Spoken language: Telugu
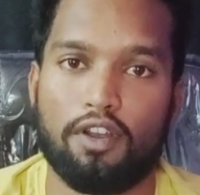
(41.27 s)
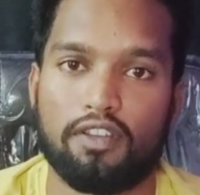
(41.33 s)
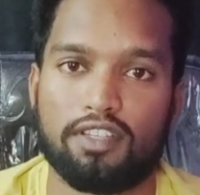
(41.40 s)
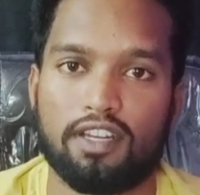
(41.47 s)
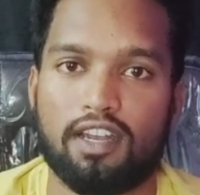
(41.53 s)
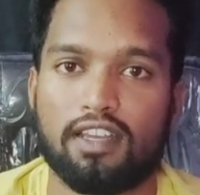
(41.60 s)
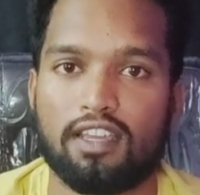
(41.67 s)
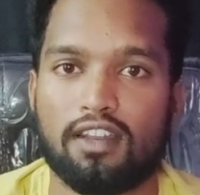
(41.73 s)

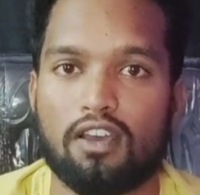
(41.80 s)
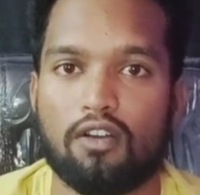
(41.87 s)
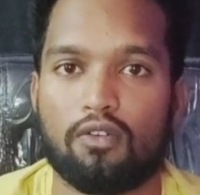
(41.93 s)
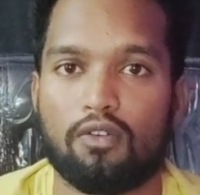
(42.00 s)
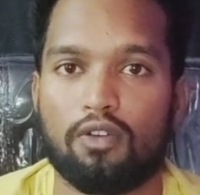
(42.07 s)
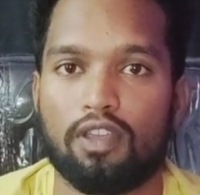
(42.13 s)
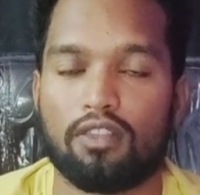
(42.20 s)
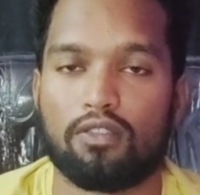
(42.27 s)
వీడియో చేయడానికి
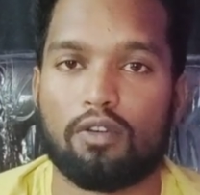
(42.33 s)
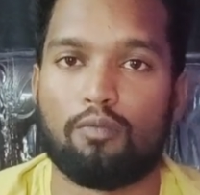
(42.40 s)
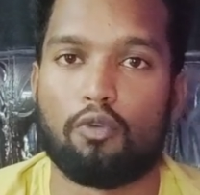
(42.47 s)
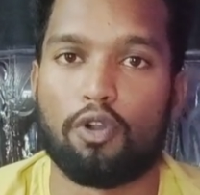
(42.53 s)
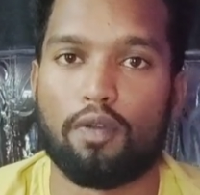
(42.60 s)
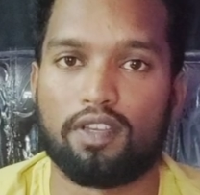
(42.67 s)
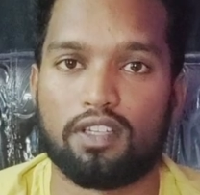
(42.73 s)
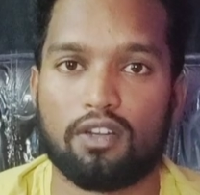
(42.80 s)
నాకు ఎంతో
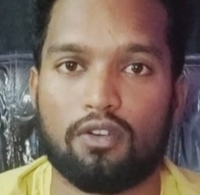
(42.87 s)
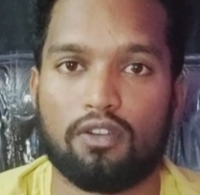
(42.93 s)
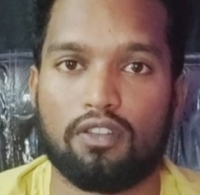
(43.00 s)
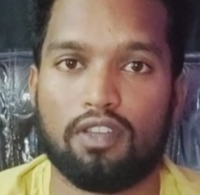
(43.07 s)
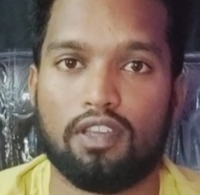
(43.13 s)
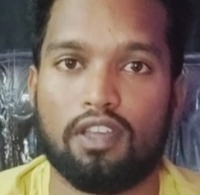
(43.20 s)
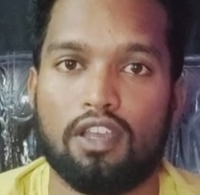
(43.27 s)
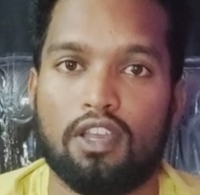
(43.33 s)
మోటివేషన్గా
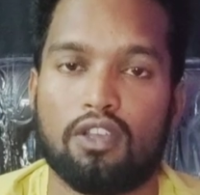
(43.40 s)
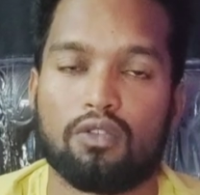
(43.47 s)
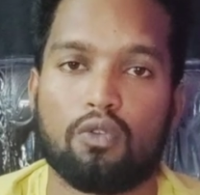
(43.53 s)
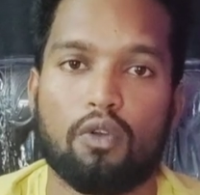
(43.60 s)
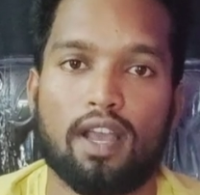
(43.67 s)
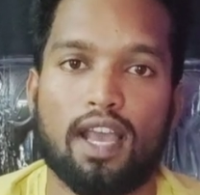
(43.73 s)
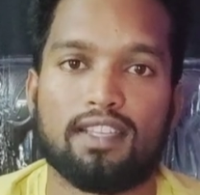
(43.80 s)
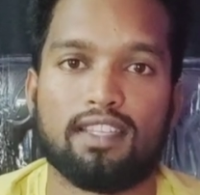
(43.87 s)
ఉంటుంది
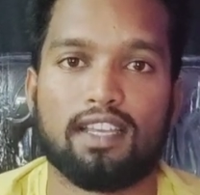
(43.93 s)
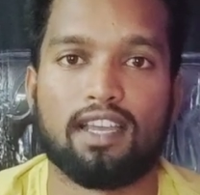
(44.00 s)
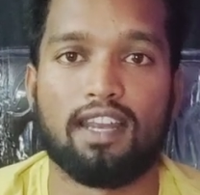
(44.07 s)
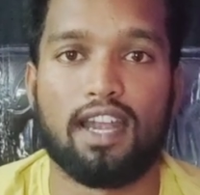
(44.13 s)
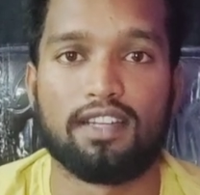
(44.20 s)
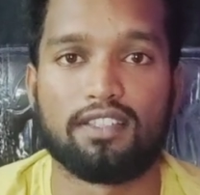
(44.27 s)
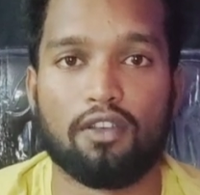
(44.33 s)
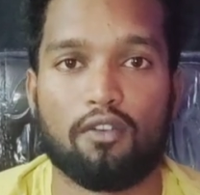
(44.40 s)
సో గ్యాస్
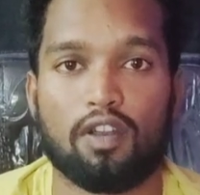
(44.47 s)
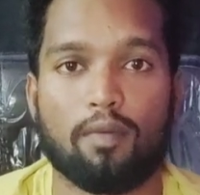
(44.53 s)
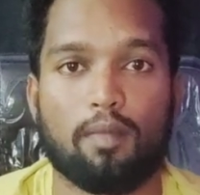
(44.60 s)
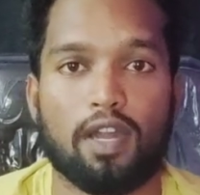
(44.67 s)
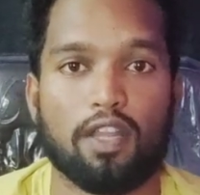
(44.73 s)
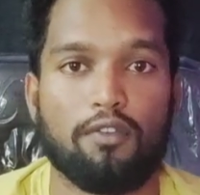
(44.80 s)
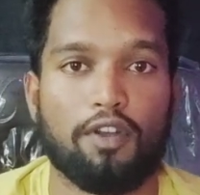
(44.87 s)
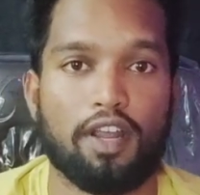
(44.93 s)
ఇంకా లేట్
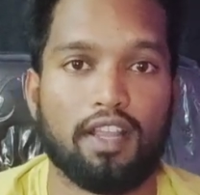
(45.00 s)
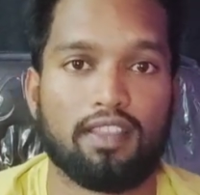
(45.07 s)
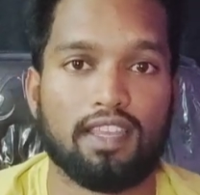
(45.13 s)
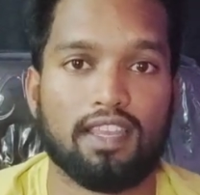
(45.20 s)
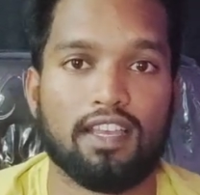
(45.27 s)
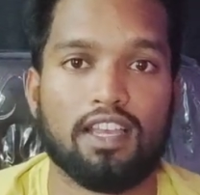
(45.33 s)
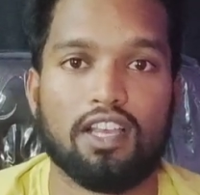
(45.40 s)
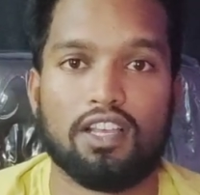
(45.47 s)
చేయకుండా మన వీడియో
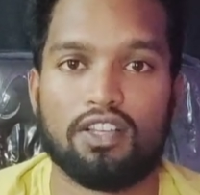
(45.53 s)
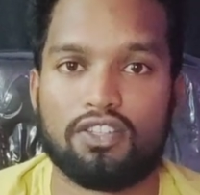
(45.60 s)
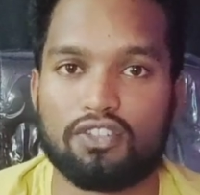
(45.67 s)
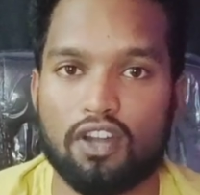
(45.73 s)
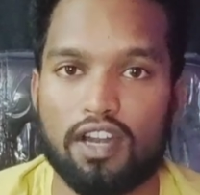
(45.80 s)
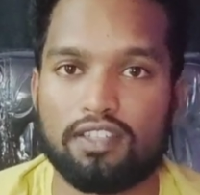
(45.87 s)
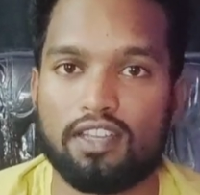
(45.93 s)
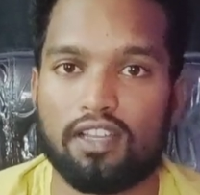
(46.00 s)
అయితే
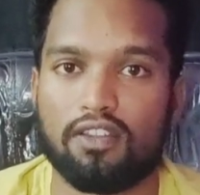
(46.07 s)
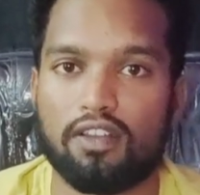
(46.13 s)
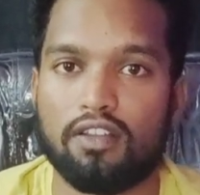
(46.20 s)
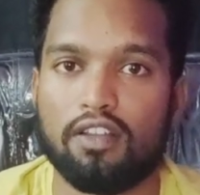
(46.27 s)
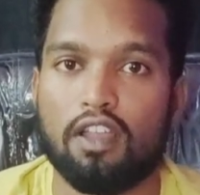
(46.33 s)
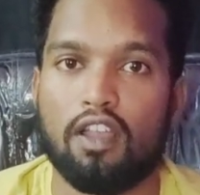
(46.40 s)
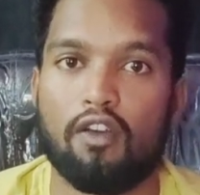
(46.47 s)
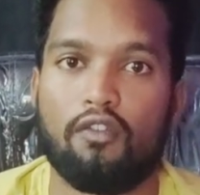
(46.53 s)
స్టార్ట్
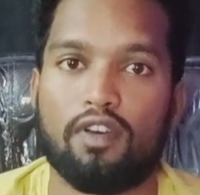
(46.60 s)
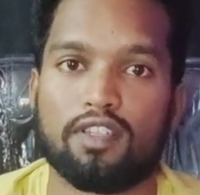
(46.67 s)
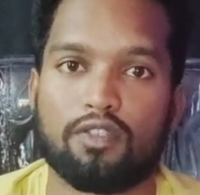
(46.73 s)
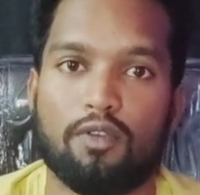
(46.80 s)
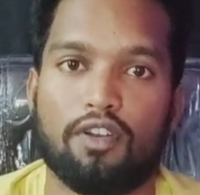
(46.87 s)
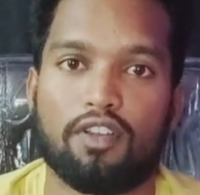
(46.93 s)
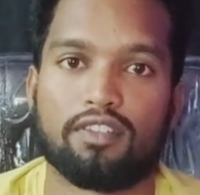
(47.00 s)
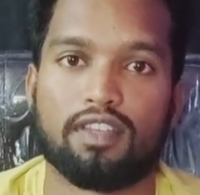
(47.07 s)
చేద్దాం
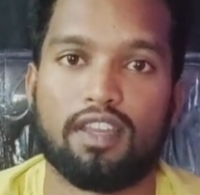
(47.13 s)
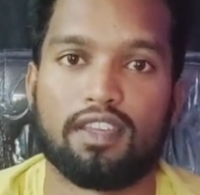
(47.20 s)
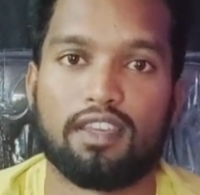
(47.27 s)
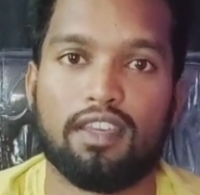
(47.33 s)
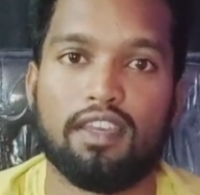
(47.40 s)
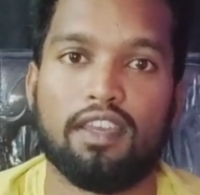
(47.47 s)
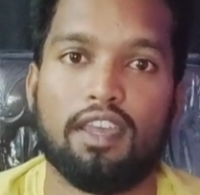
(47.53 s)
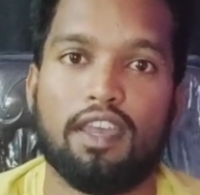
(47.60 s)
ఫస్ట్ వన్
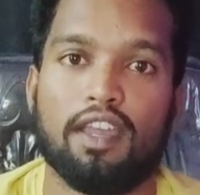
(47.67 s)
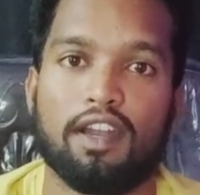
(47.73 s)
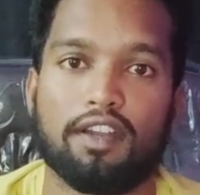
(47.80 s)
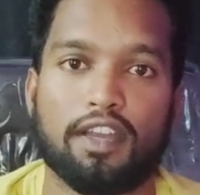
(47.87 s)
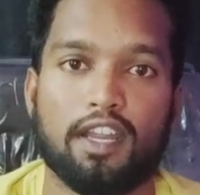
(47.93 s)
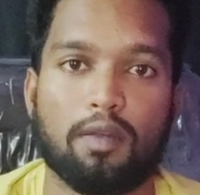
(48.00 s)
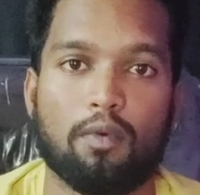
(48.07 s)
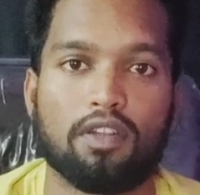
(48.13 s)
వచ్చేసరికి
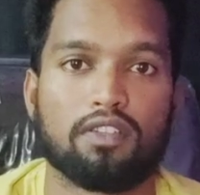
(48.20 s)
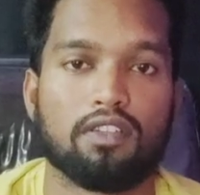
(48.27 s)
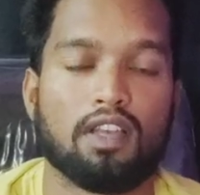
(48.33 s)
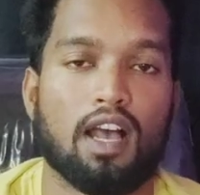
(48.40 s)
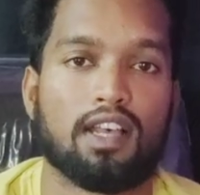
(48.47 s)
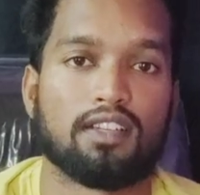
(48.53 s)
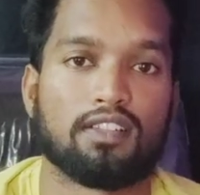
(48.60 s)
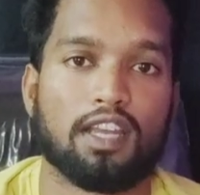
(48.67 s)
డైనమాల్స్
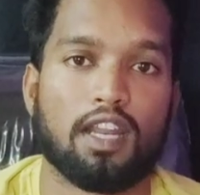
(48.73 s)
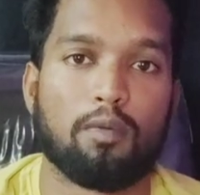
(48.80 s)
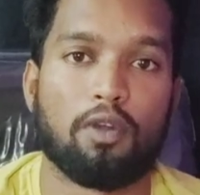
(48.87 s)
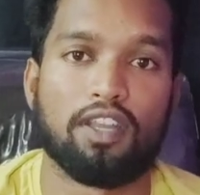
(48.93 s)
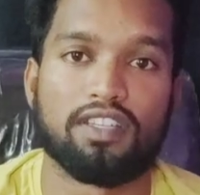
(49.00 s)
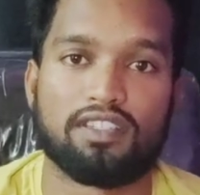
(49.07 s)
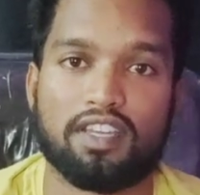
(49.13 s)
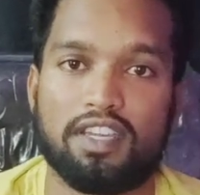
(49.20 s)
అసలు
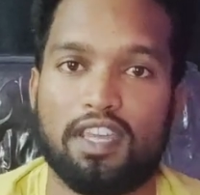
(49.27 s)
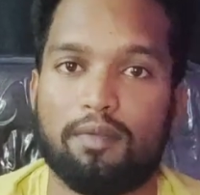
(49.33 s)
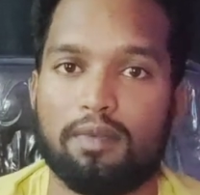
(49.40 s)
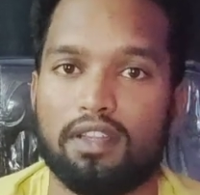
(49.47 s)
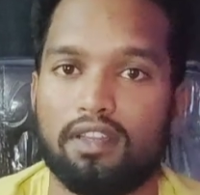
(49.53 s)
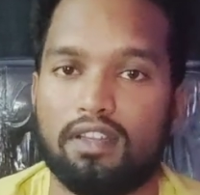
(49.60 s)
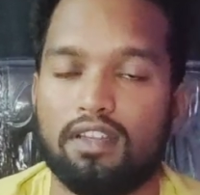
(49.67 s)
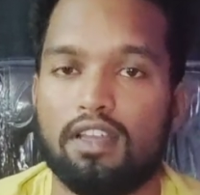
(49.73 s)
డైనబాల్ హిస్టరీ
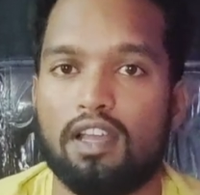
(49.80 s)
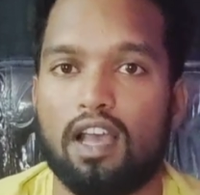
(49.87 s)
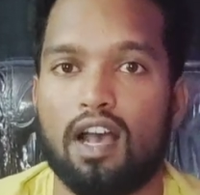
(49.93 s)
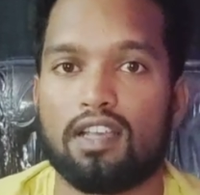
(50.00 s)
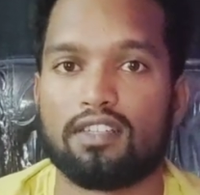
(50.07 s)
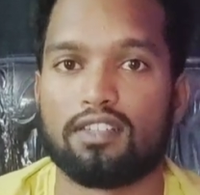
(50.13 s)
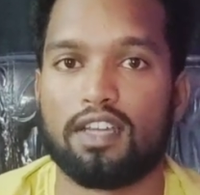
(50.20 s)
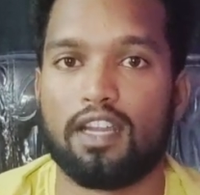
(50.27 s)
ఏమిటి
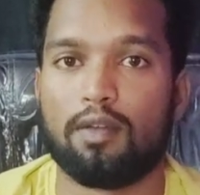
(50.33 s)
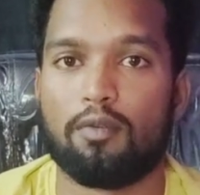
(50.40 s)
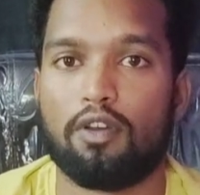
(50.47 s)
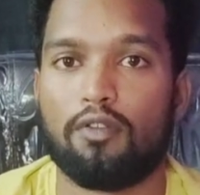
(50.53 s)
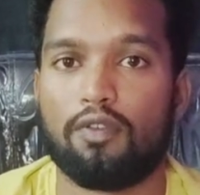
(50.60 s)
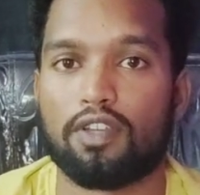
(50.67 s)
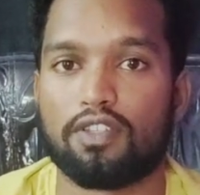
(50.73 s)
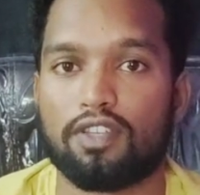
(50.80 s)
అసలు
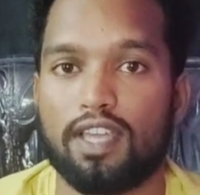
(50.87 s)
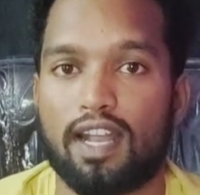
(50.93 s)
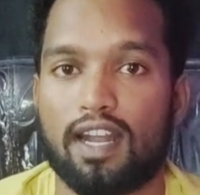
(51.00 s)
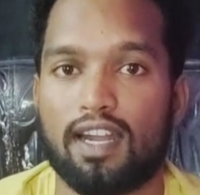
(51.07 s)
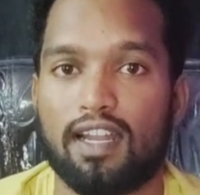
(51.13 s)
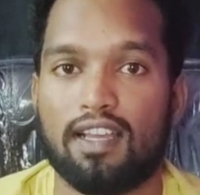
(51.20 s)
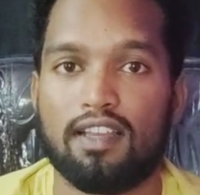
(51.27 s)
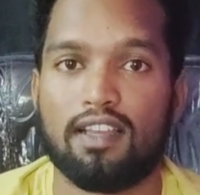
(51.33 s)
డైనబాల్ ఫస్ట్
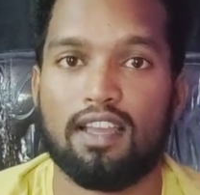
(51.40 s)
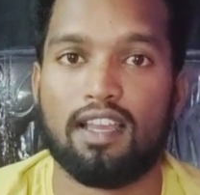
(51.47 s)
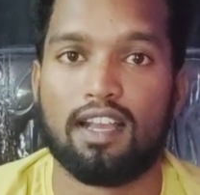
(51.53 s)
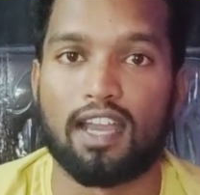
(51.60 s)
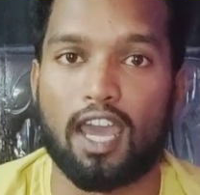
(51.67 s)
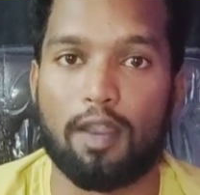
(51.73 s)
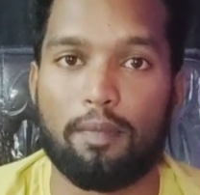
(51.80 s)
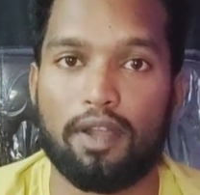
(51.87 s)
ఎక్కడ
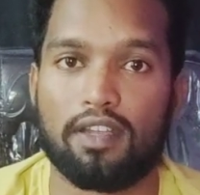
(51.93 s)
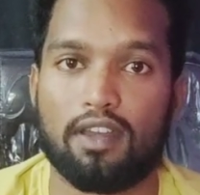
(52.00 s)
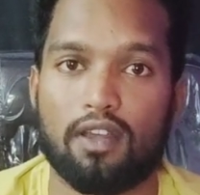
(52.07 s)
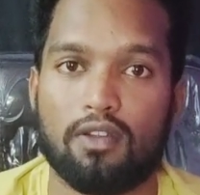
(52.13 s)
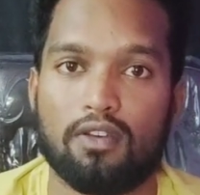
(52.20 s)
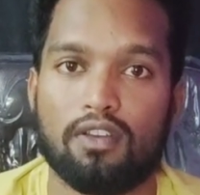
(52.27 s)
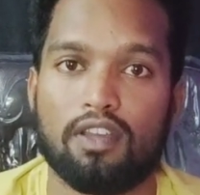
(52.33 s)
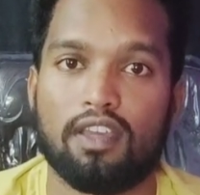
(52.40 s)

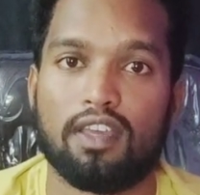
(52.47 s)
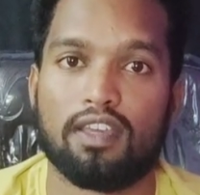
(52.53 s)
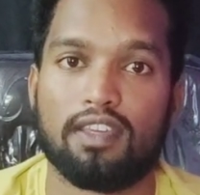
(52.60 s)
కనిపెట్టారు